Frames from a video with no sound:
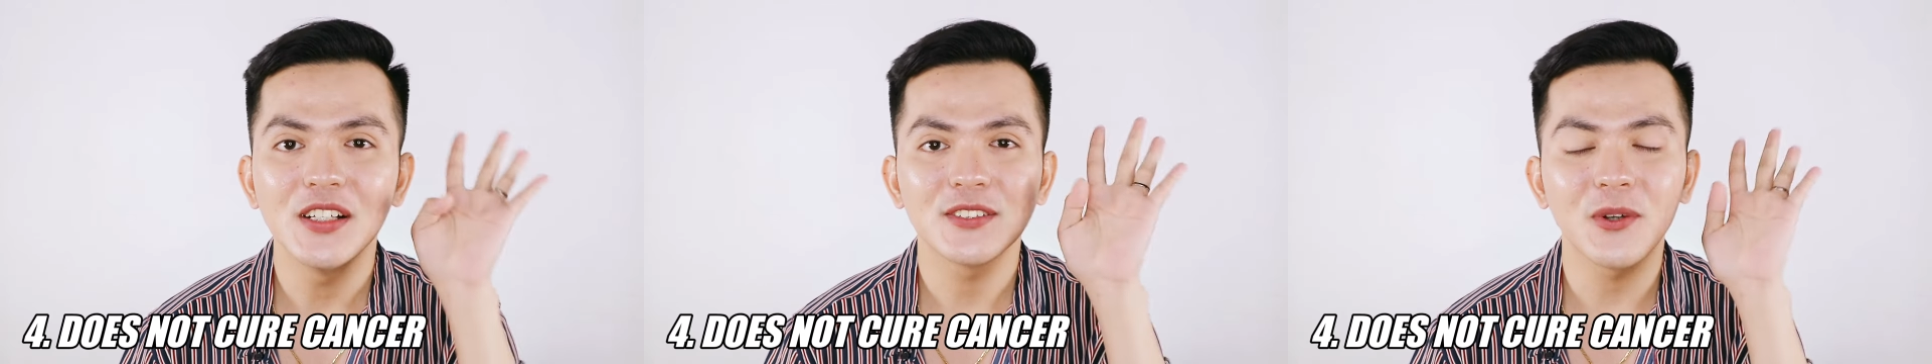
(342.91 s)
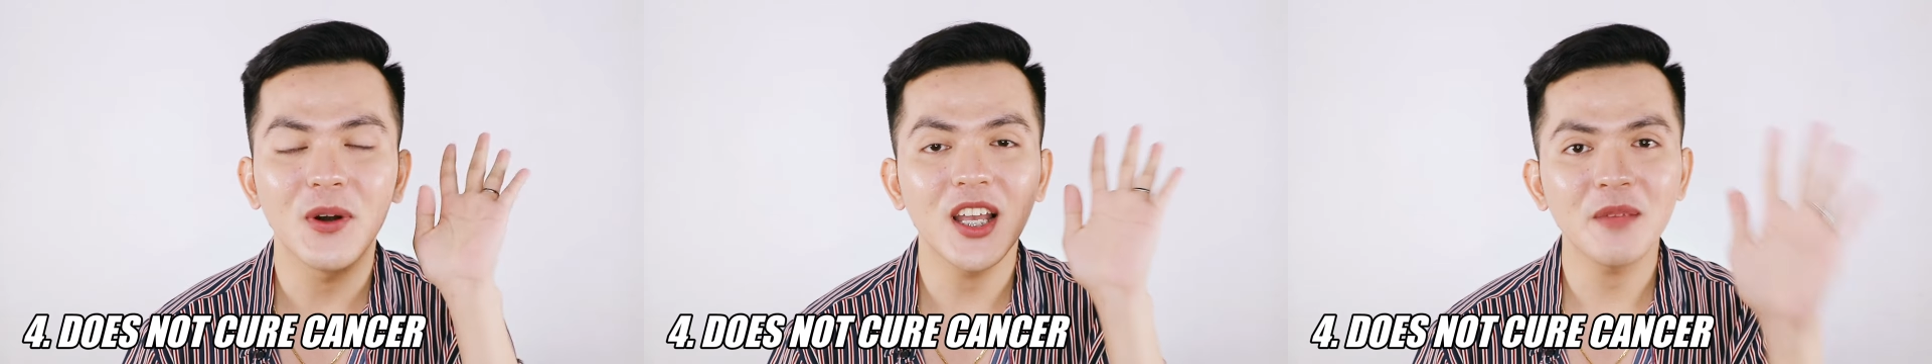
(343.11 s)

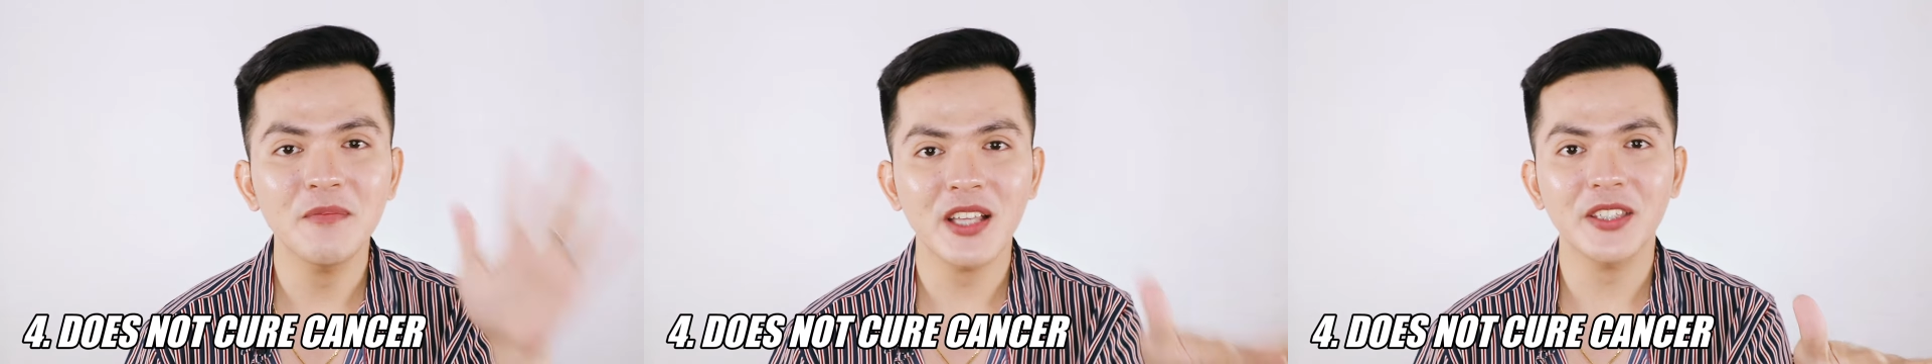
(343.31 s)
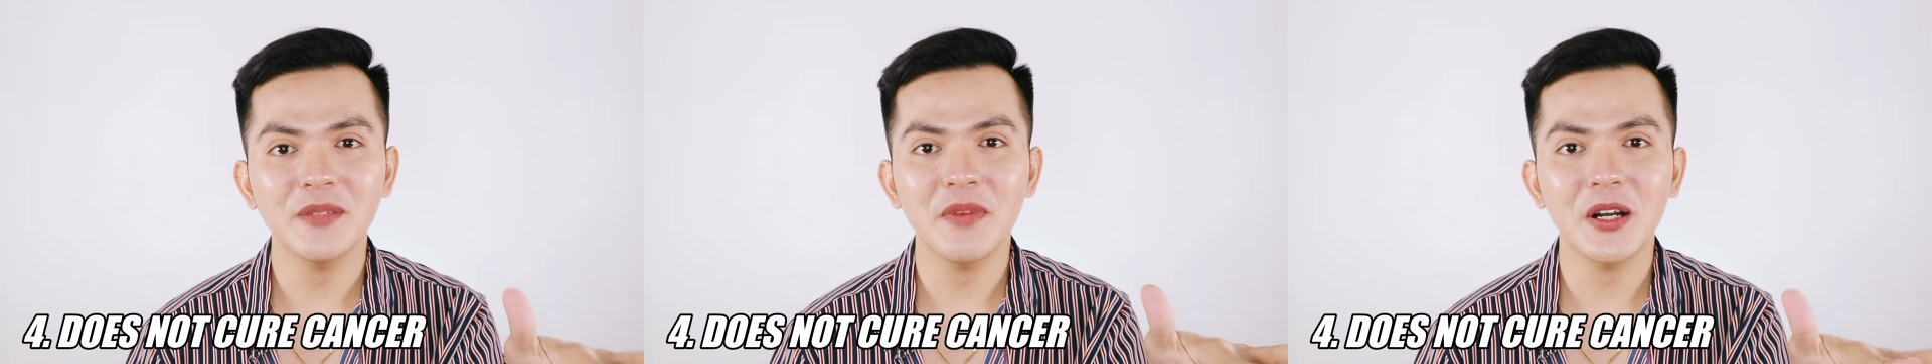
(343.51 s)
So alam
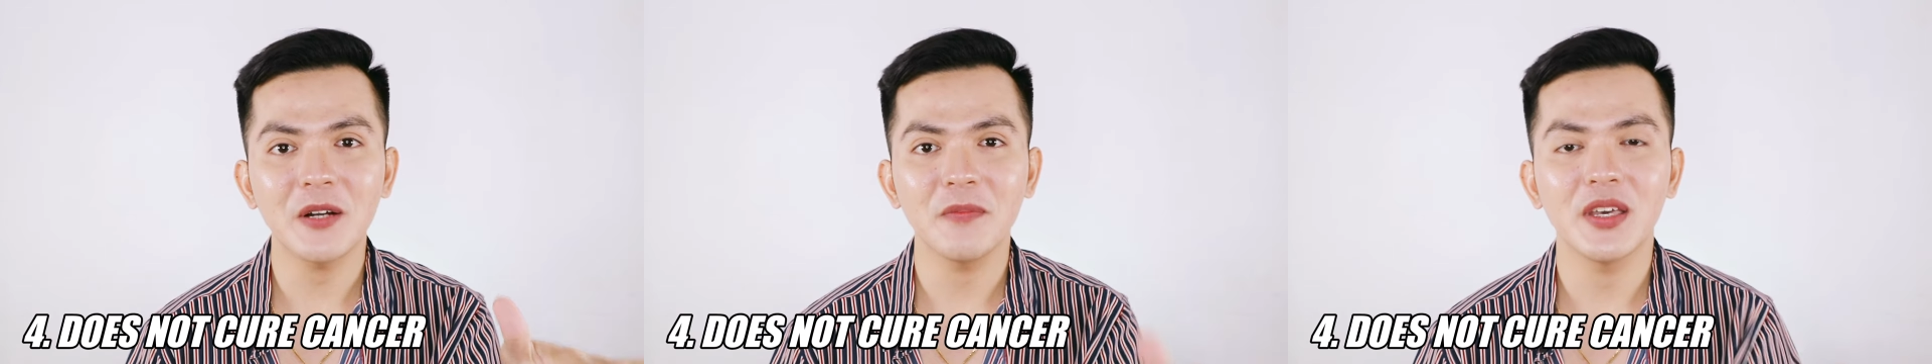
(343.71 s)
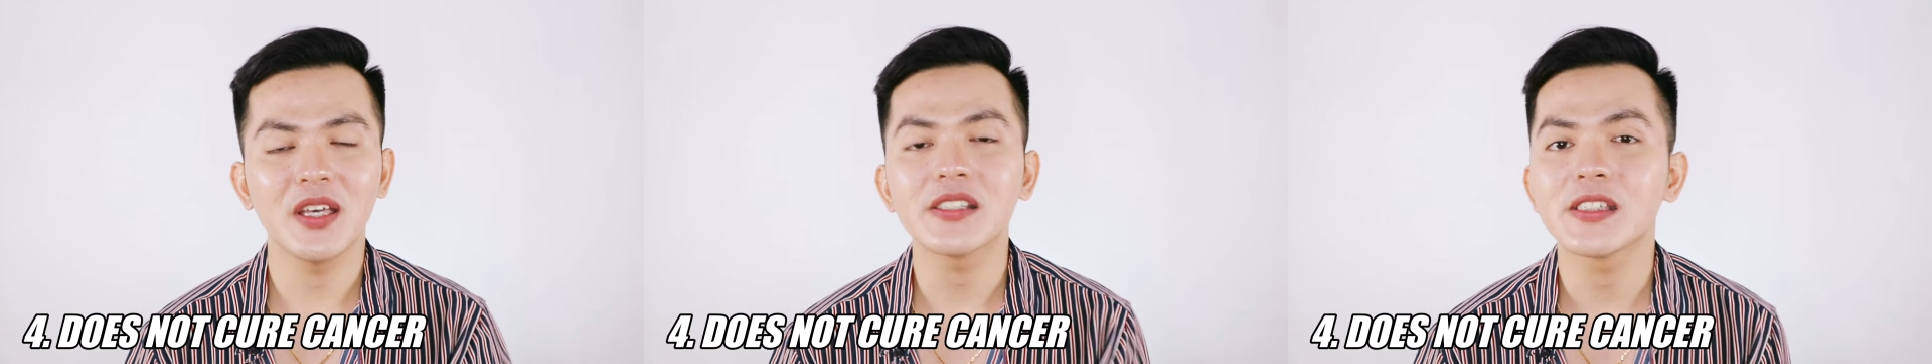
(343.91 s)
natin
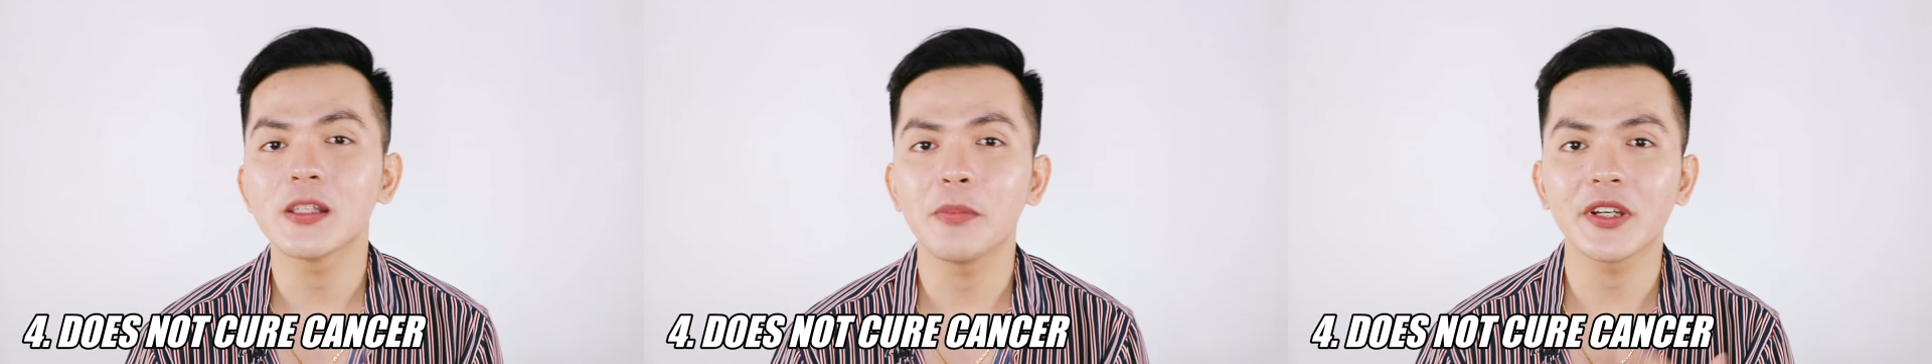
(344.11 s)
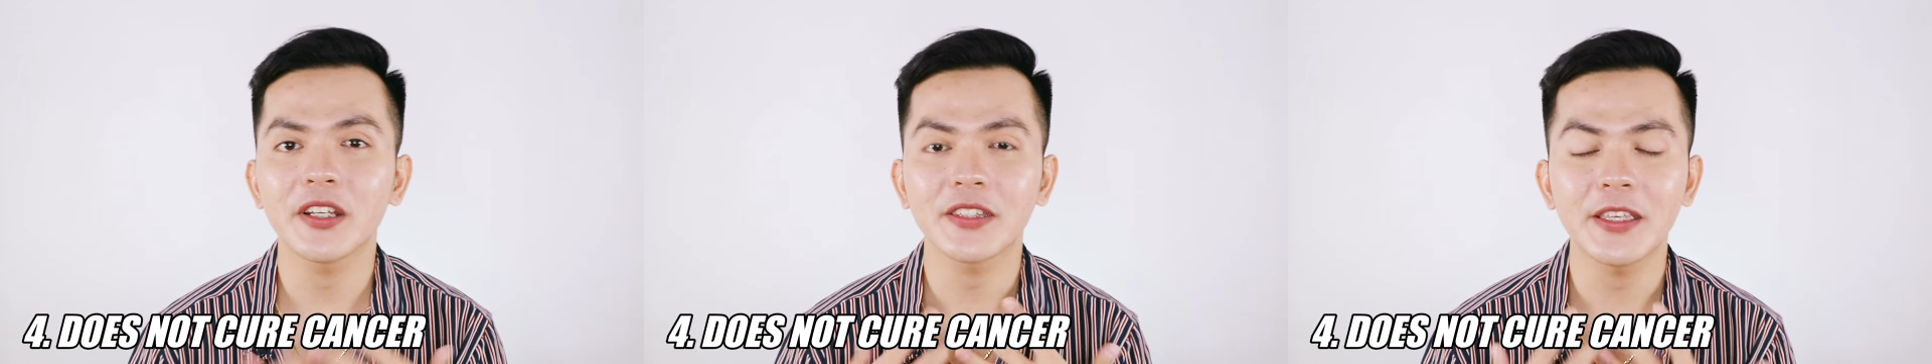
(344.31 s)
mga best
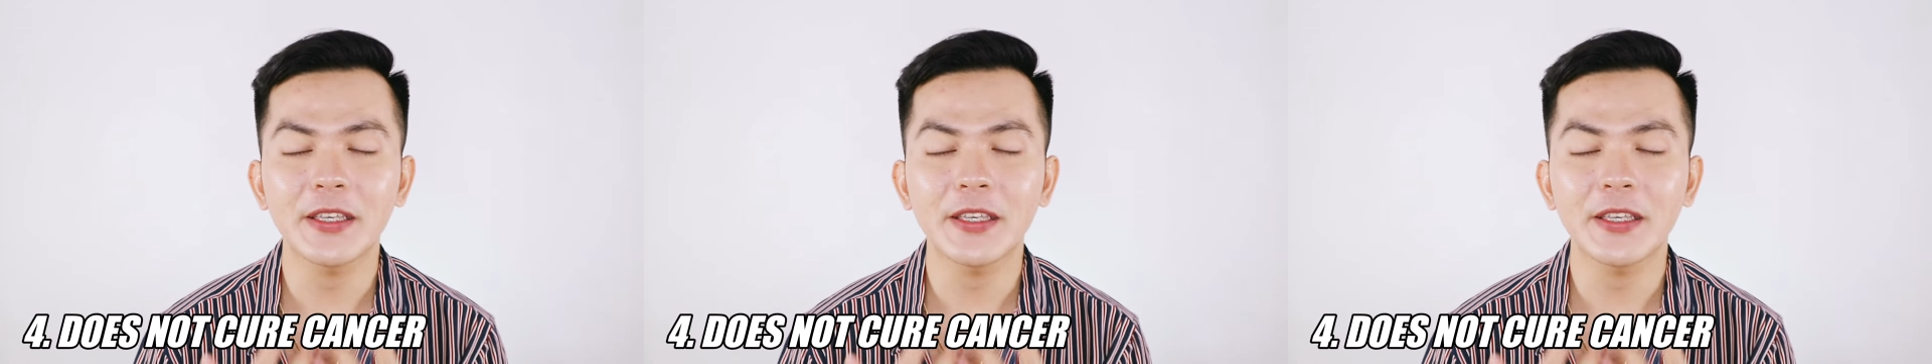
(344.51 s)
na pag